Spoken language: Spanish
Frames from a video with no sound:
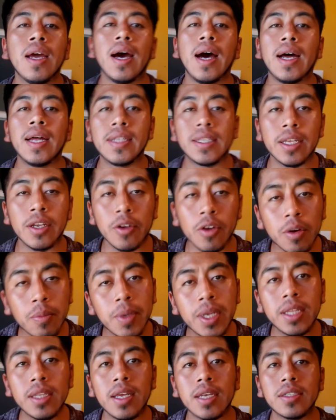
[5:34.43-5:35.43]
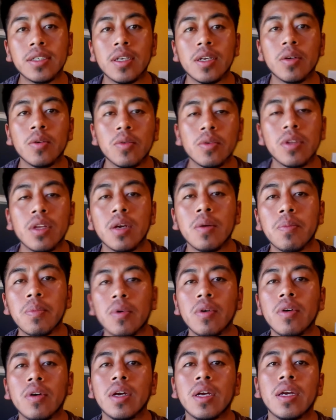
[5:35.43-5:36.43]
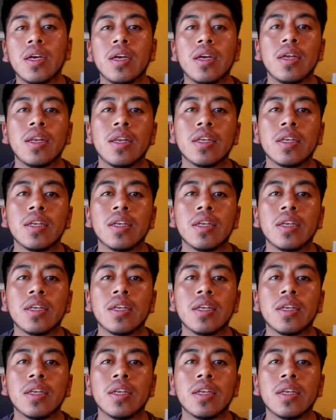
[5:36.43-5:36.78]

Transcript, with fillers: Anteriormente, hace algún tiempo, eh,